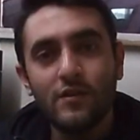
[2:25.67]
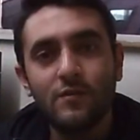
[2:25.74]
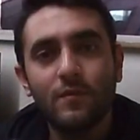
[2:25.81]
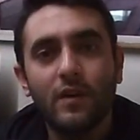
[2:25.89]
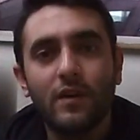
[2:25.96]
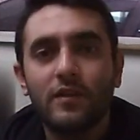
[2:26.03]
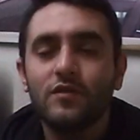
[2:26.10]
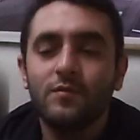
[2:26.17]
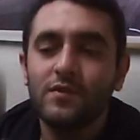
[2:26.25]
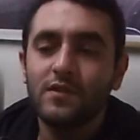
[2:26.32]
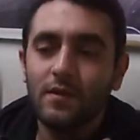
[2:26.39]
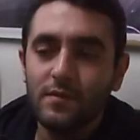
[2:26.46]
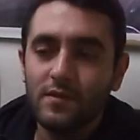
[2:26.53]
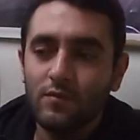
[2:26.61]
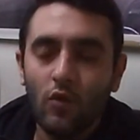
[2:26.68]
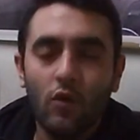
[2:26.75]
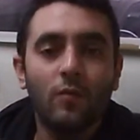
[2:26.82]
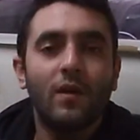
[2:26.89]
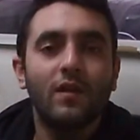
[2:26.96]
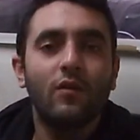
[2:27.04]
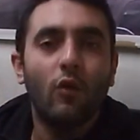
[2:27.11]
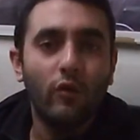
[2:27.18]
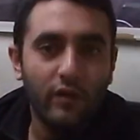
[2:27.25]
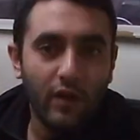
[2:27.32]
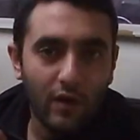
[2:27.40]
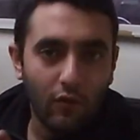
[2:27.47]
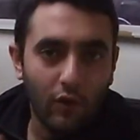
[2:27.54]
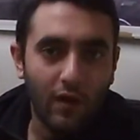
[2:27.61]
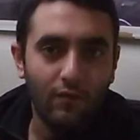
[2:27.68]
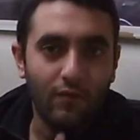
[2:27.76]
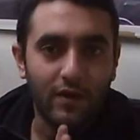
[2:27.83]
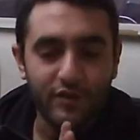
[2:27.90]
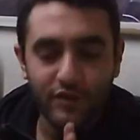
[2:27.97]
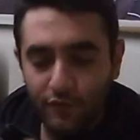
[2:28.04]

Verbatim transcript: Şimdi aracımızda bizim normalde oynar volan var.